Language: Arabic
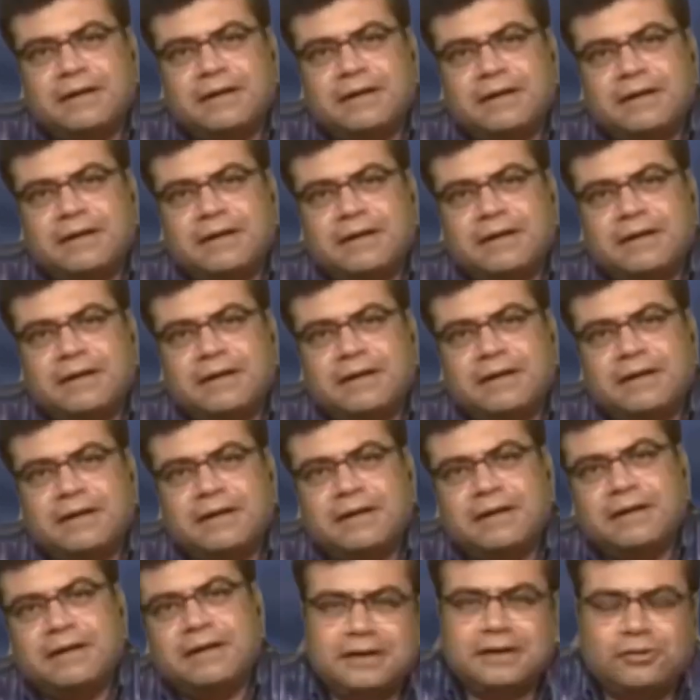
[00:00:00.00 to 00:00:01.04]
وطبعا
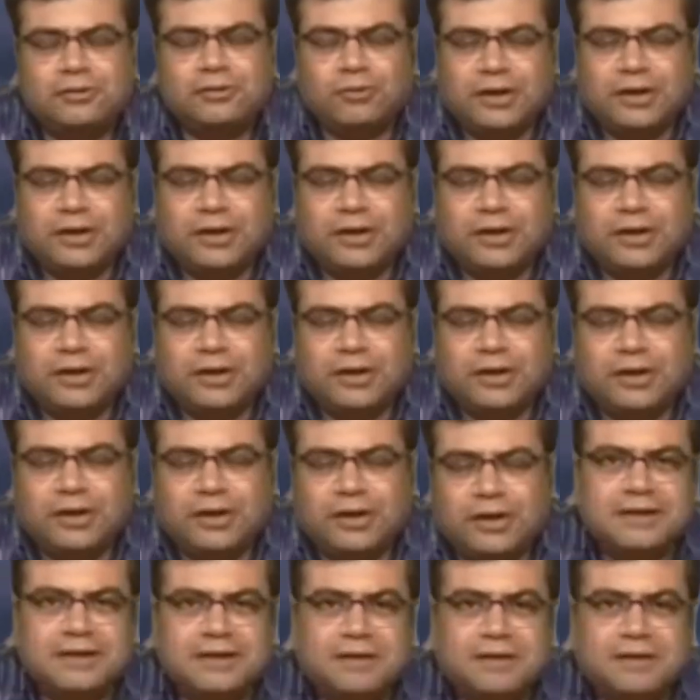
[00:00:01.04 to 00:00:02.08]
عنوان هذا
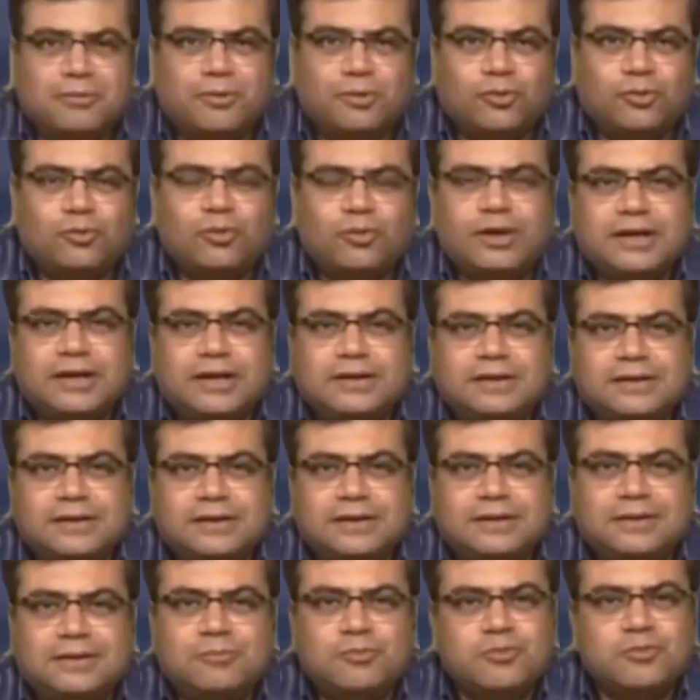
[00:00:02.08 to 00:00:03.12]
الكتاب عنوان
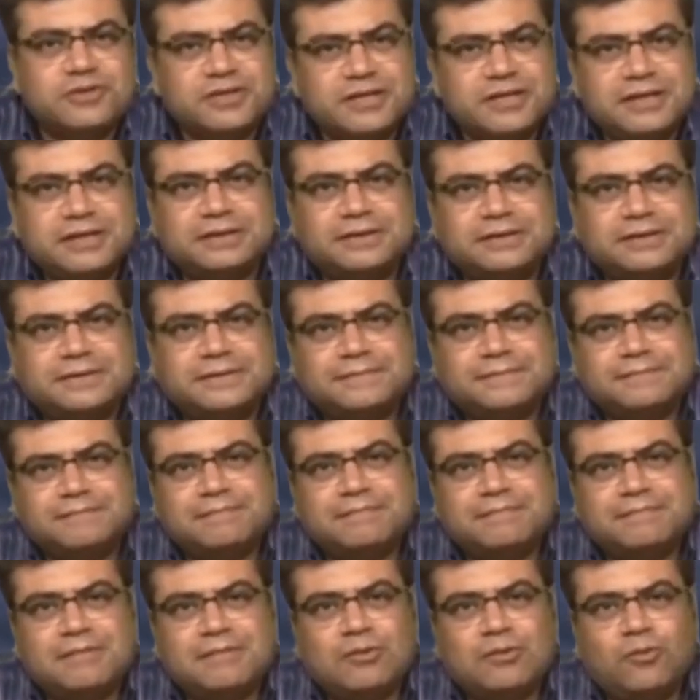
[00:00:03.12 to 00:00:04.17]
آه، مثير
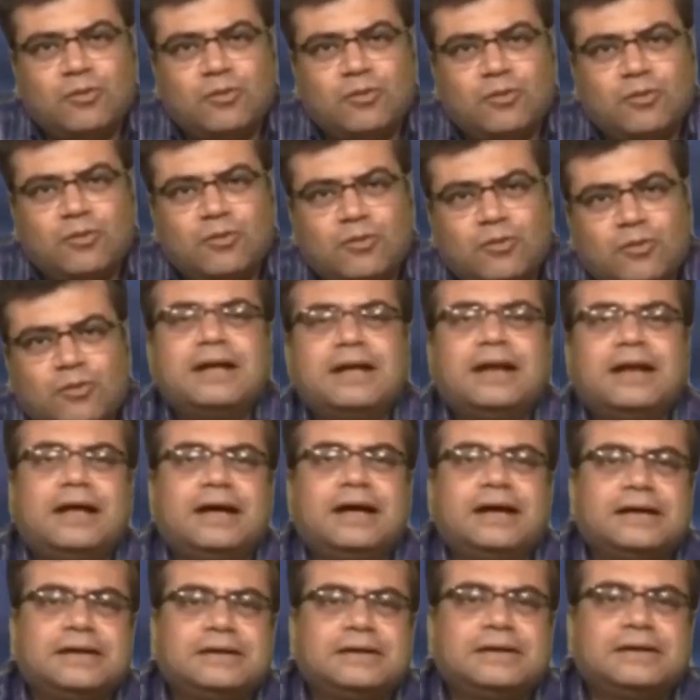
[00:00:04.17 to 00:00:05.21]
وهم
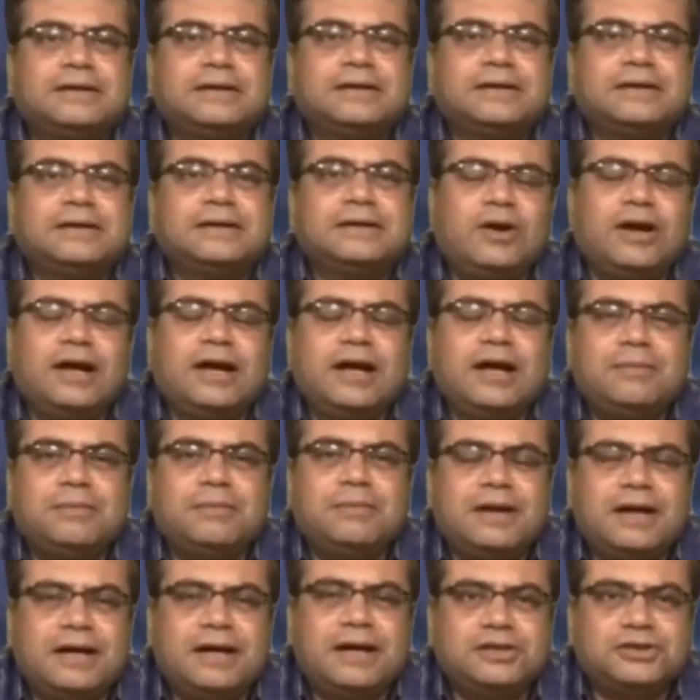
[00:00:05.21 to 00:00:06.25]
الاله وهو الحقيقة
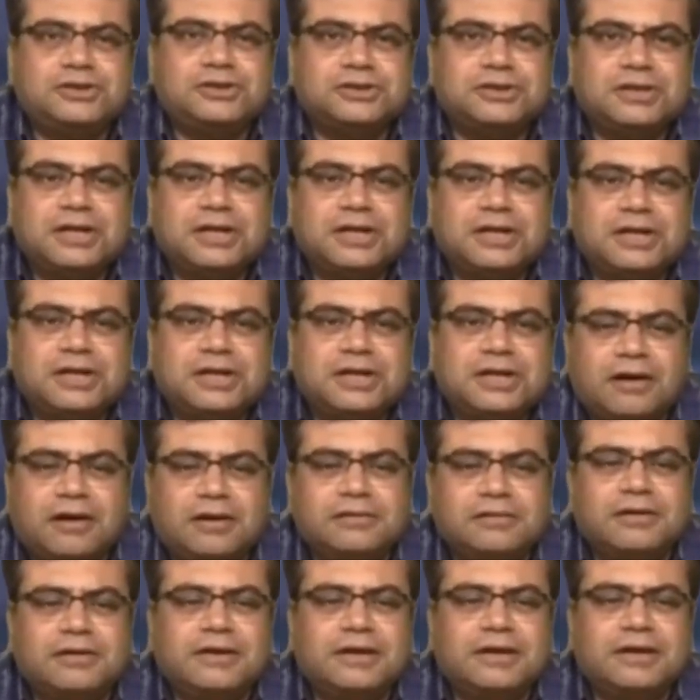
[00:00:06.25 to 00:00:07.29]
بيناقش
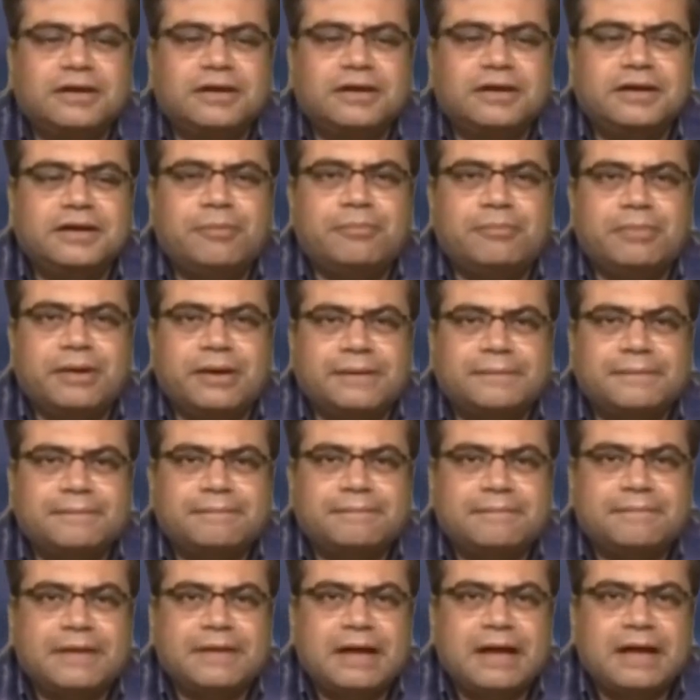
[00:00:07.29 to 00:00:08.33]
قضية مهمة
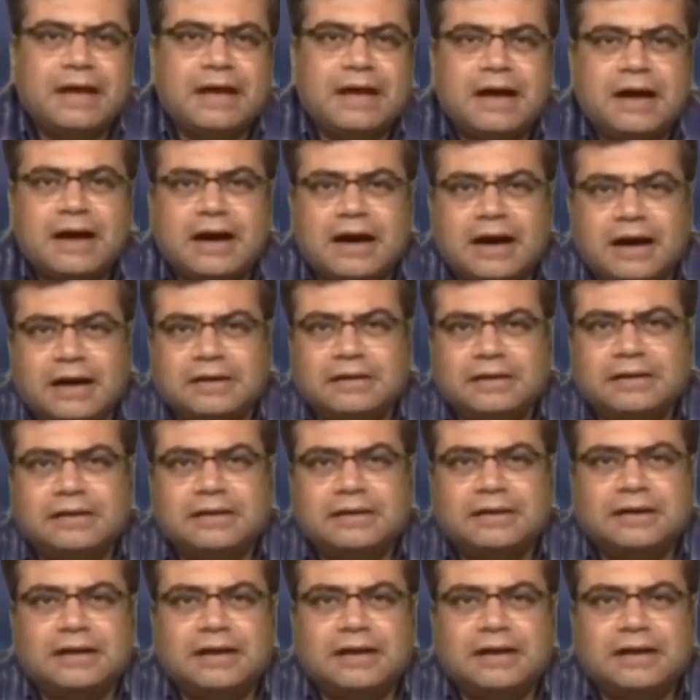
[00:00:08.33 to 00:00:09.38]

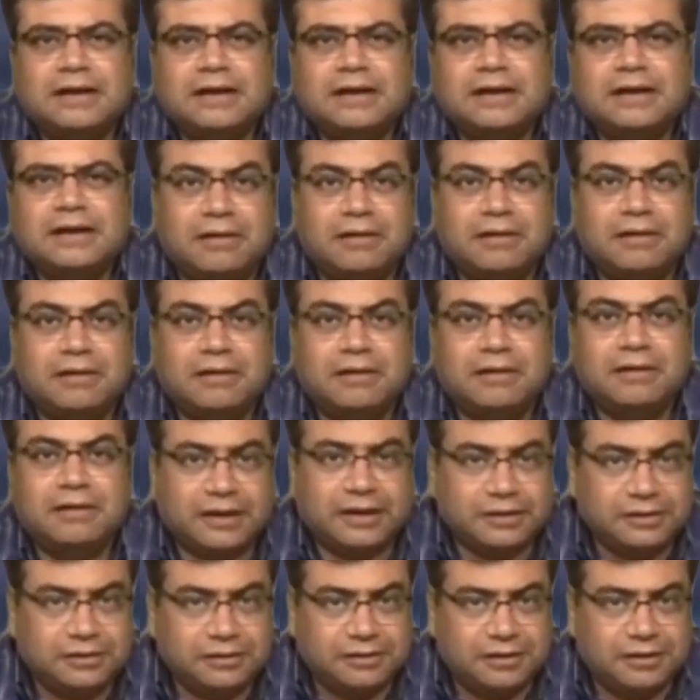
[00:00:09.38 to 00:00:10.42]
هل الله
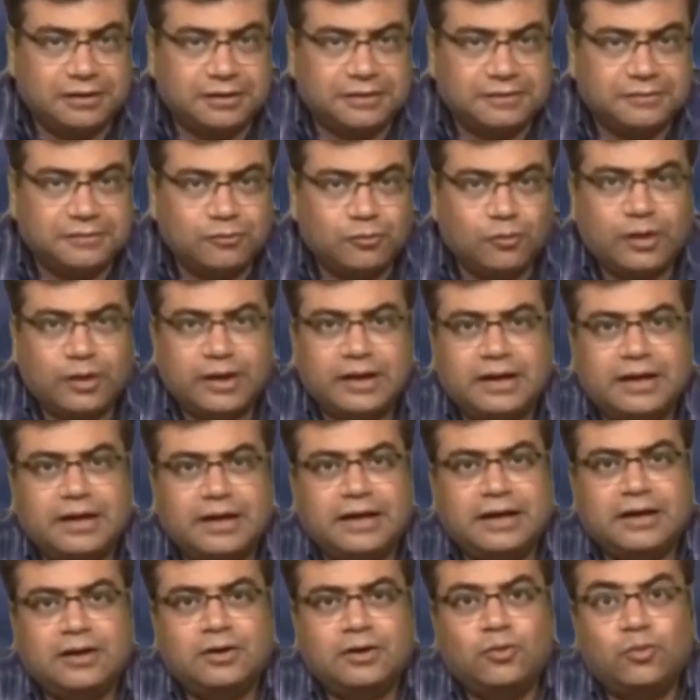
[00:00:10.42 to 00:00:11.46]
حقيقة
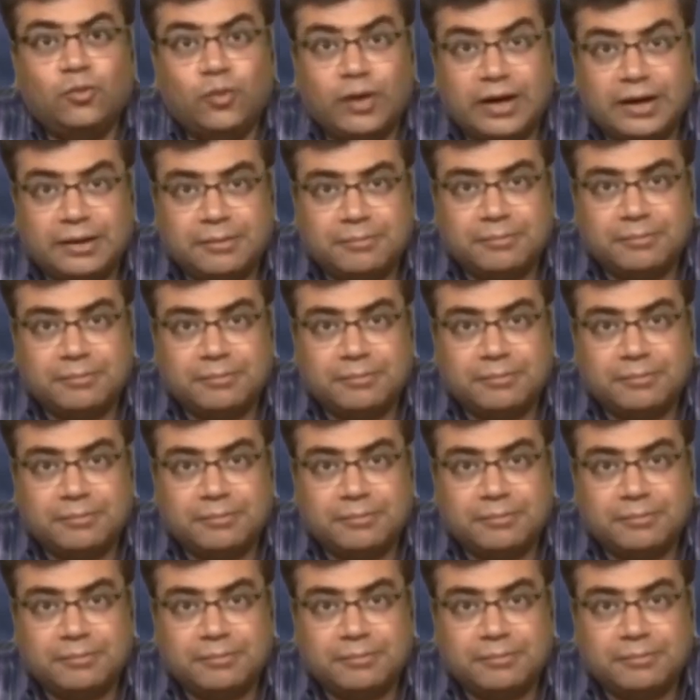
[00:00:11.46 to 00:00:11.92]
ولا وهم